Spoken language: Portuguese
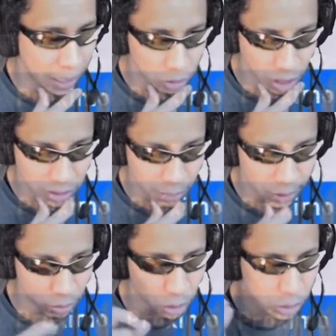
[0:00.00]
do nosso
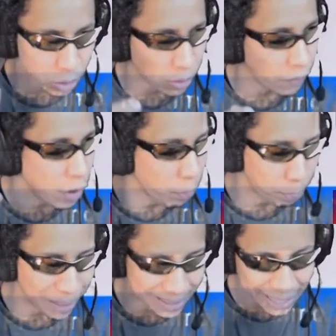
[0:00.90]
amigo Otom, ó, veio o
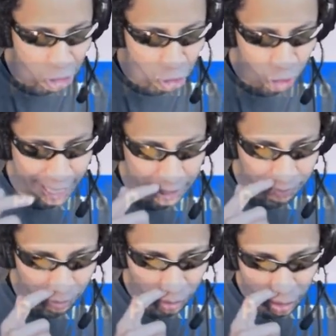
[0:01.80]
Peter Check,
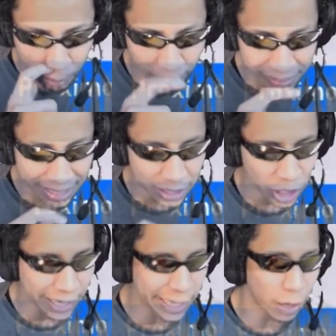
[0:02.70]
mano. Peter
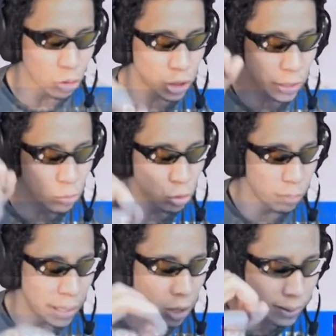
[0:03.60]
Check é o segundo
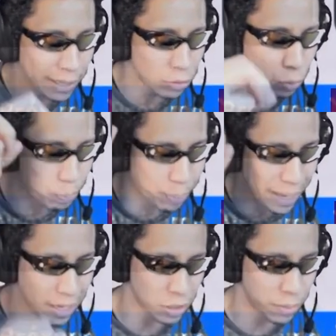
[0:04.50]
melhor goleiro do
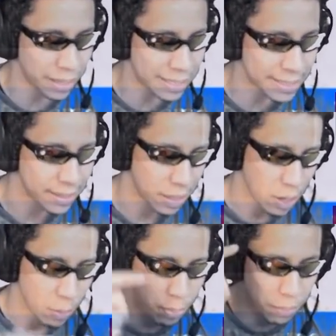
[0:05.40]
PES, beleza?
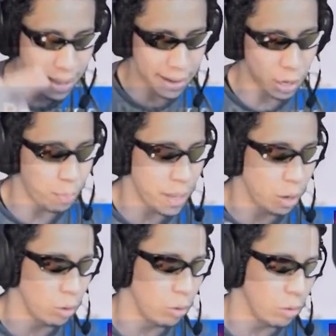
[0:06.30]
Primeiro é o, é
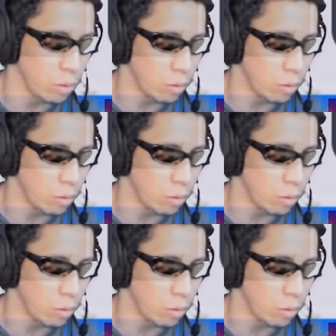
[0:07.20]
o,